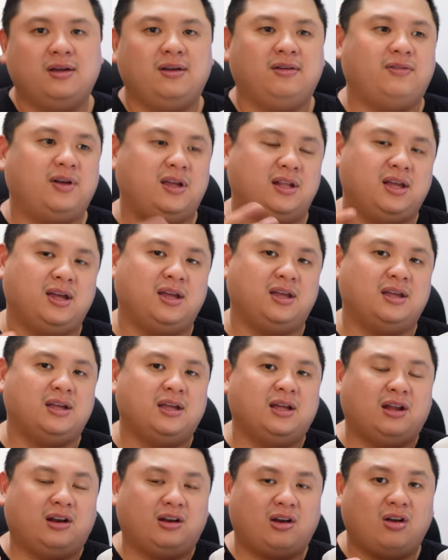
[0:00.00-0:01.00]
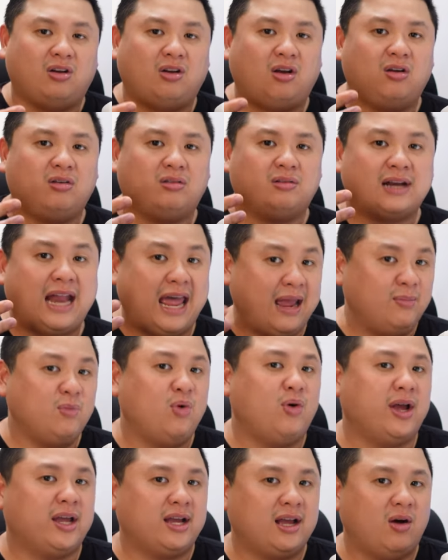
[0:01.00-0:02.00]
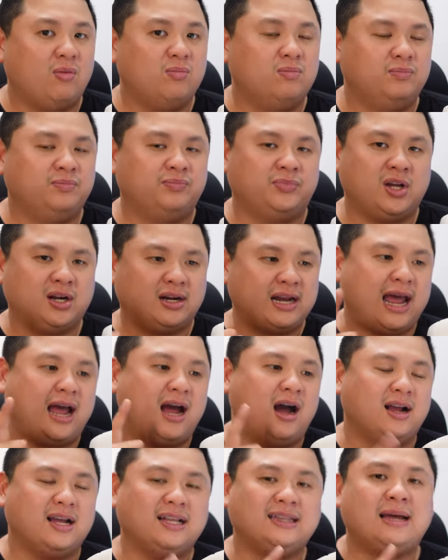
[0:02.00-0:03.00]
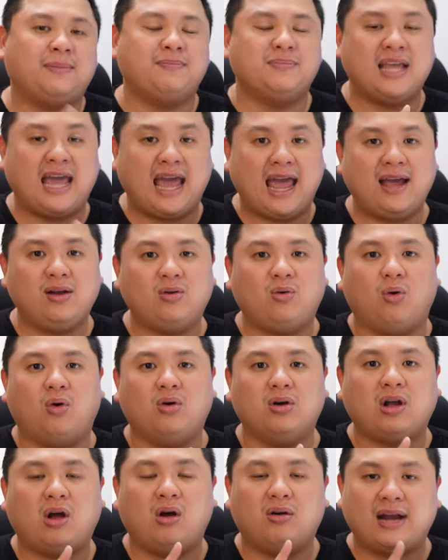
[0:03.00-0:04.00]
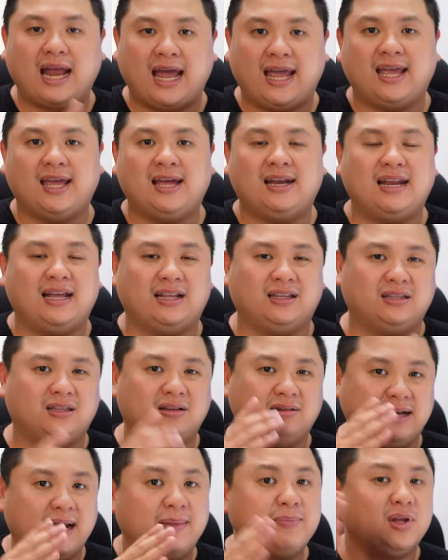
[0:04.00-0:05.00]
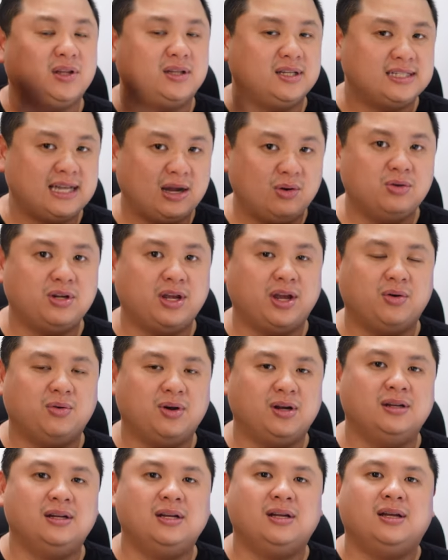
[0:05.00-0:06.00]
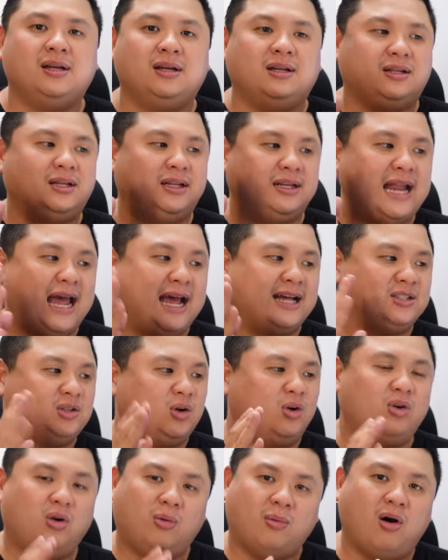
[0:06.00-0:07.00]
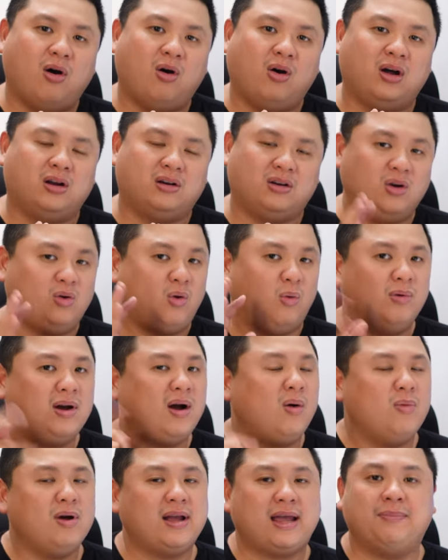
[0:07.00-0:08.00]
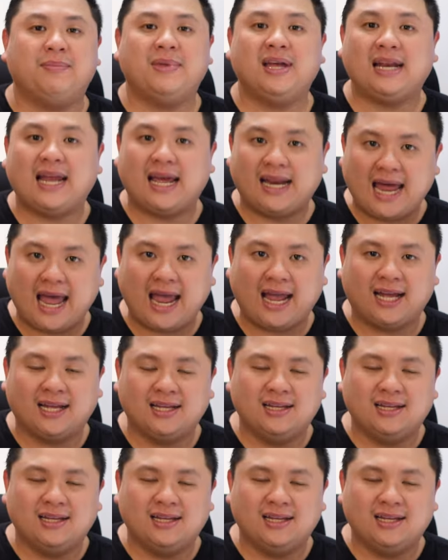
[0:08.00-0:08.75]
vậy thì nó có đáng mua hay không thực ra ở cái tầm giá của con này á, là từ 5 cho tới 6 triệu á, thì đa số robot á, nó cũng không có cảm biến lidar